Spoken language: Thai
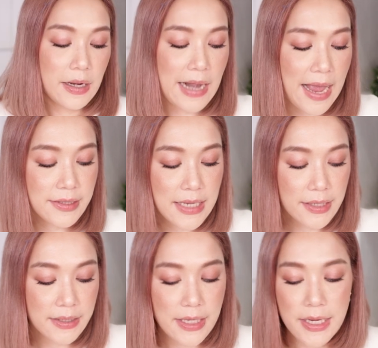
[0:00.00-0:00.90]
หลังจาก
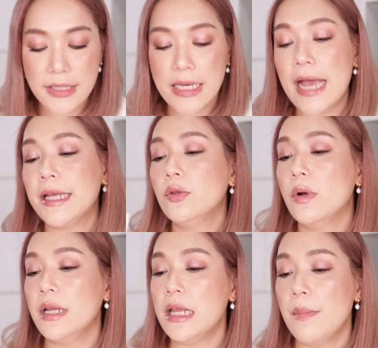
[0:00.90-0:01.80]
ที่ใช้ตั
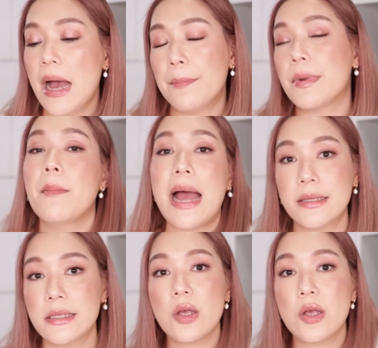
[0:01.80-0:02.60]
วนี้มาประมาณ